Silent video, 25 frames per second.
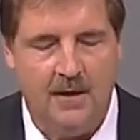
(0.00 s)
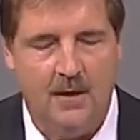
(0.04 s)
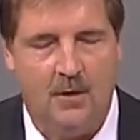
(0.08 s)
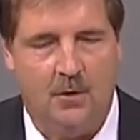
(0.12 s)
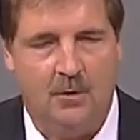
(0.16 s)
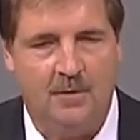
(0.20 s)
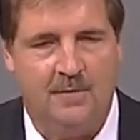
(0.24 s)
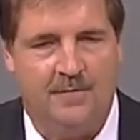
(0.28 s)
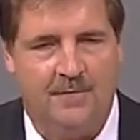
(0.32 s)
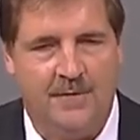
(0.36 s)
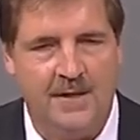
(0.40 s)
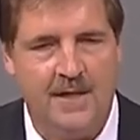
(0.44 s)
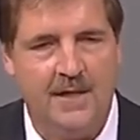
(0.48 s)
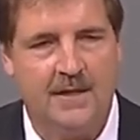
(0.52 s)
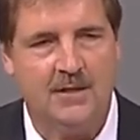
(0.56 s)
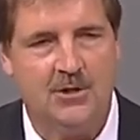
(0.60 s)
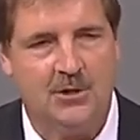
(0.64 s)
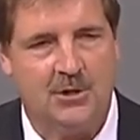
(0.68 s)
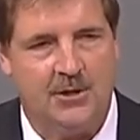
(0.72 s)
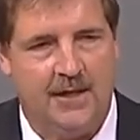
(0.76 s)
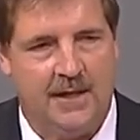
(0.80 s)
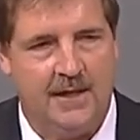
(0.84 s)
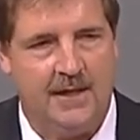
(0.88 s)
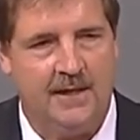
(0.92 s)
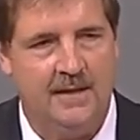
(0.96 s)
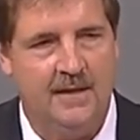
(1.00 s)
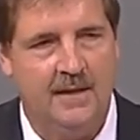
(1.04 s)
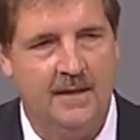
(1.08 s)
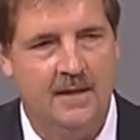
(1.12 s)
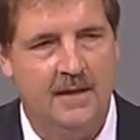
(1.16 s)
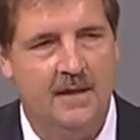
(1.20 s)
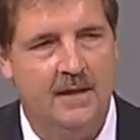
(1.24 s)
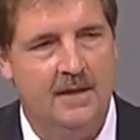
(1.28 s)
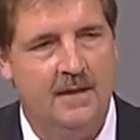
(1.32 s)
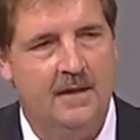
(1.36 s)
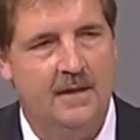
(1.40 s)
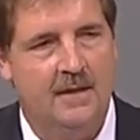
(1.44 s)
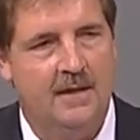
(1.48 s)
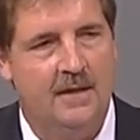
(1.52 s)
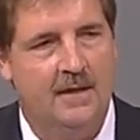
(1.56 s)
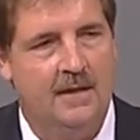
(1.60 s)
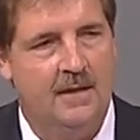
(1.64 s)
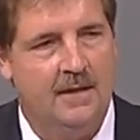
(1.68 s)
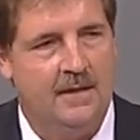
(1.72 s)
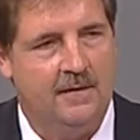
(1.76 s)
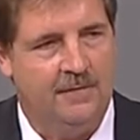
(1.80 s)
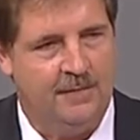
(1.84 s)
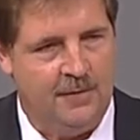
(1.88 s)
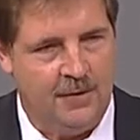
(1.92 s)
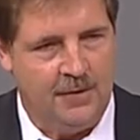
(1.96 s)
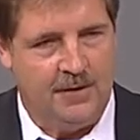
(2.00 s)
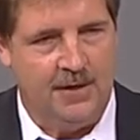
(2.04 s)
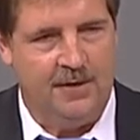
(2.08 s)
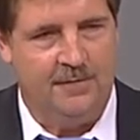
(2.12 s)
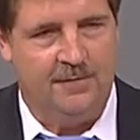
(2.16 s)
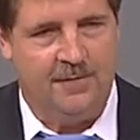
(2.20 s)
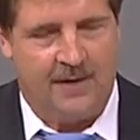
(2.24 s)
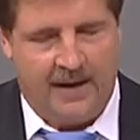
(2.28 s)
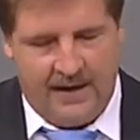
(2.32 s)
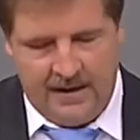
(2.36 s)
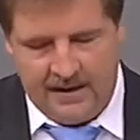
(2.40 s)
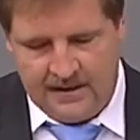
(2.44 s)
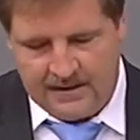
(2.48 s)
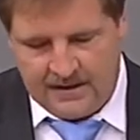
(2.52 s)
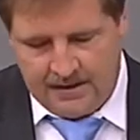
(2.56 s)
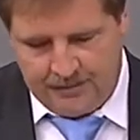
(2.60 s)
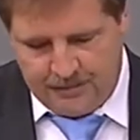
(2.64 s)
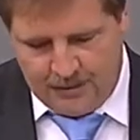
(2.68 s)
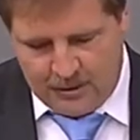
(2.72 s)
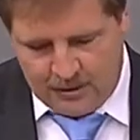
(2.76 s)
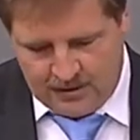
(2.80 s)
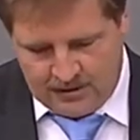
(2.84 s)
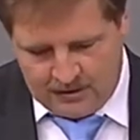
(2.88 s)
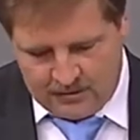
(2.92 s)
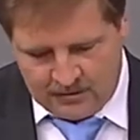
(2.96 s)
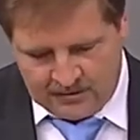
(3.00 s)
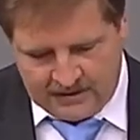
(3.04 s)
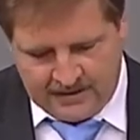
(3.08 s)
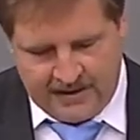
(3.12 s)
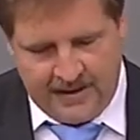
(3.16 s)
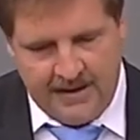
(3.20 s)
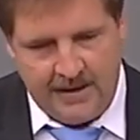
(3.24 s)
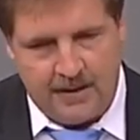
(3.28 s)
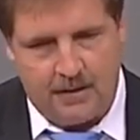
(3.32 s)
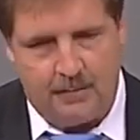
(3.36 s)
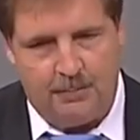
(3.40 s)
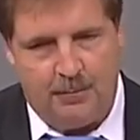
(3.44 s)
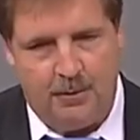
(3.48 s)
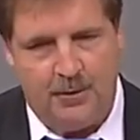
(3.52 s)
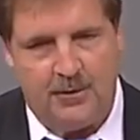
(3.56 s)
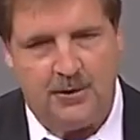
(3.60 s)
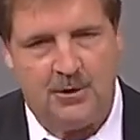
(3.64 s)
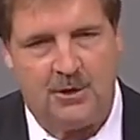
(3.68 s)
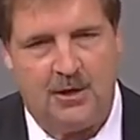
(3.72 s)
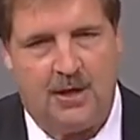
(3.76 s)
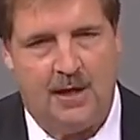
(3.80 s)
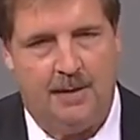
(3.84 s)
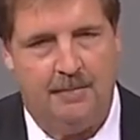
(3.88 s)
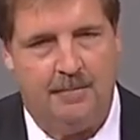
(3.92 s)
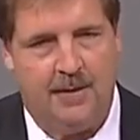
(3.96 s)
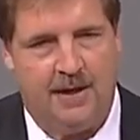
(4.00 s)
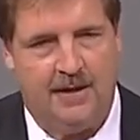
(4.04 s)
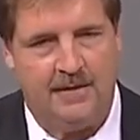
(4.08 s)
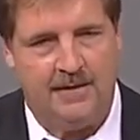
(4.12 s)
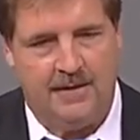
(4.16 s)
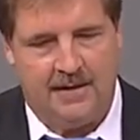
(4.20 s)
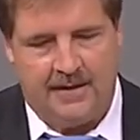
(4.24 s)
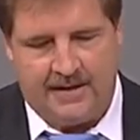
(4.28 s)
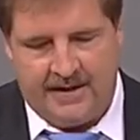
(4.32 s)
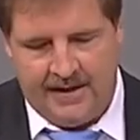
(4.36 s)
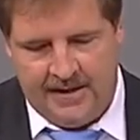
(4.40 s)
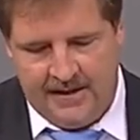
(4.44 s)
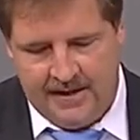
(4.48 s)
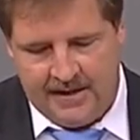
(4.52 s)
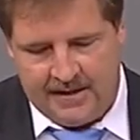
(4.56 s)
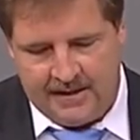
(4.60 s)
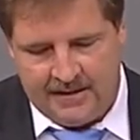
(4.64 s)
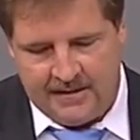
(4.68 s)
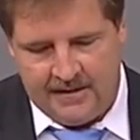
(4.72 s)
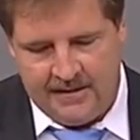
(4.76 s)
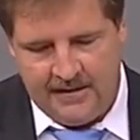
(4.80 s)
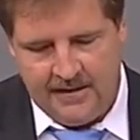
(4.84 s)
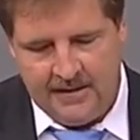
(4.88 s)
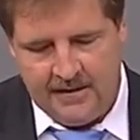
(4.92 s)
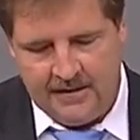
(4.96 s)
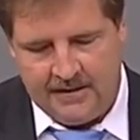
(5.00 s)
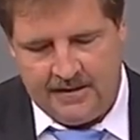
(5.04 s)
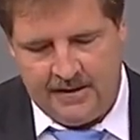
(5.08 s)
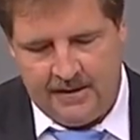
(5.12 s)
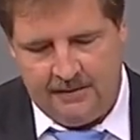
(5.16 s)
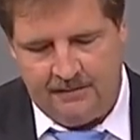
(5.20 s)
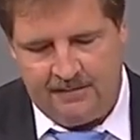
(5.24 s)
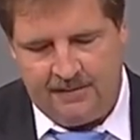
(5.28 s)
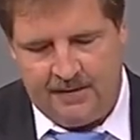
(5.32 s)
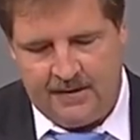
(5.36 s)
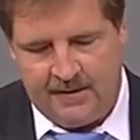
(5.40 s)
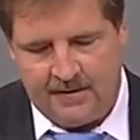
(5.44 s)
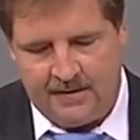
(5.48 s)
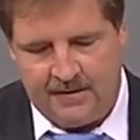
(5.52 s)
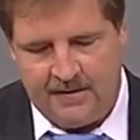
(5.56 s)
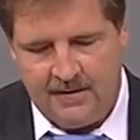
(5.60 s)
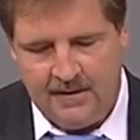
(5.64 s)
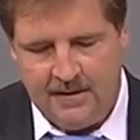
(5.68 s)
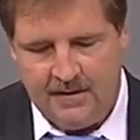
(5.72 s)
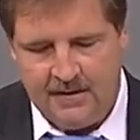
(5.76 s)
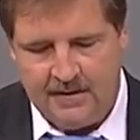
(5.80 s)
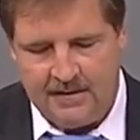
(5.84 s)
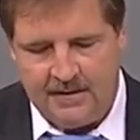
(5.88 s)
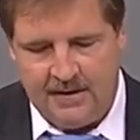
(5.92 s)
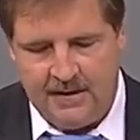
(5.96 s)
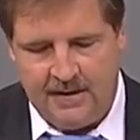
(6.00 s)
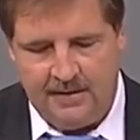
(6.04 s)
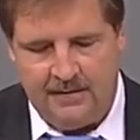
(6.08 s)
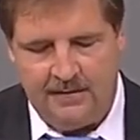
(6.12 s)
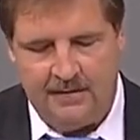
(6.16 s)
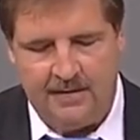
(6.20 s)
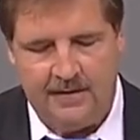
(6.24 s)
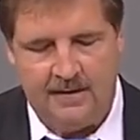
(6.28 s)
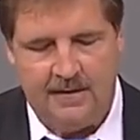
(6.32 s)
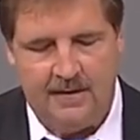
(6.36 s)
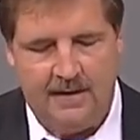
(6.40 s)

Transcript: Und wir stehen für die Freiheit der Bürger und gegen politische Kampagne, gegen dem Falle die,